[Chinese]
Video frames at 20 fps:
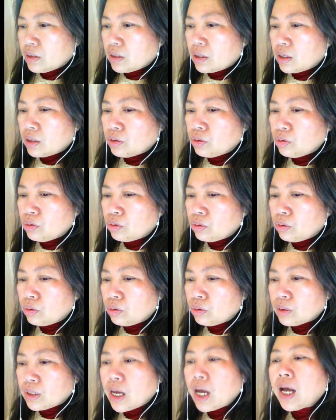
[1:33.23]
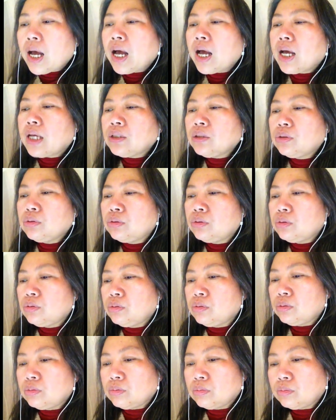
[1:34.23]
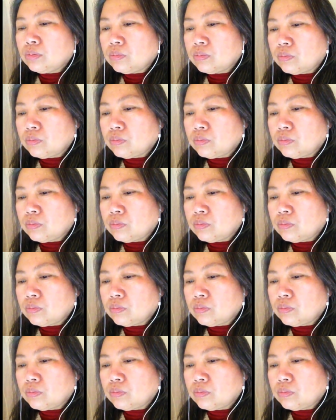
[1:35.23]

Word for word: 他说他就